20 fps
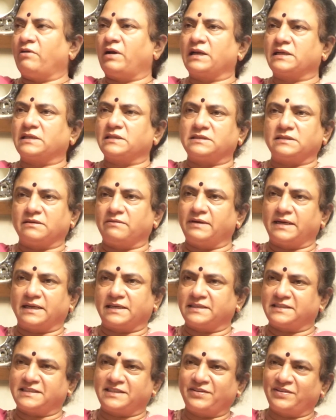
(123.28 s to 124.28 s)
వాళ్ళకి ఇచ్చాం
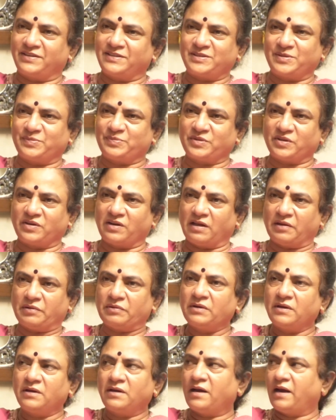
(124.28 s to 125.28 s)
వీళ్ళకి అని
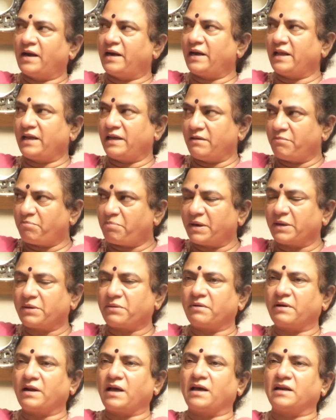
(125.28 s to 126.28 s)
చెప్తున్నారు అంటే
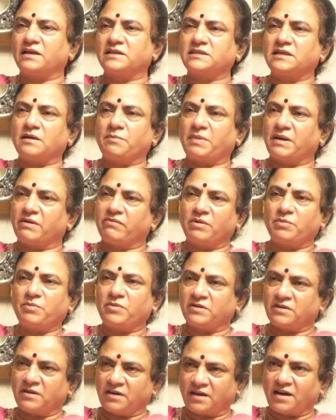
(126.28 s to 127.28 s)
ఇప్పటికి కూడా అరెస్టుల పర్వం
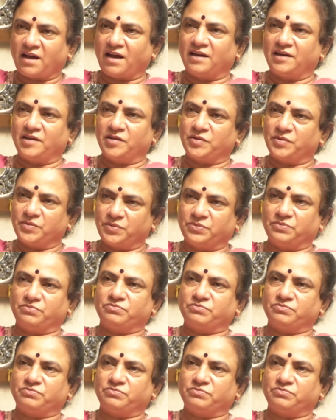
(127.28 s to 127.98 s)
మొదలు కాలేదు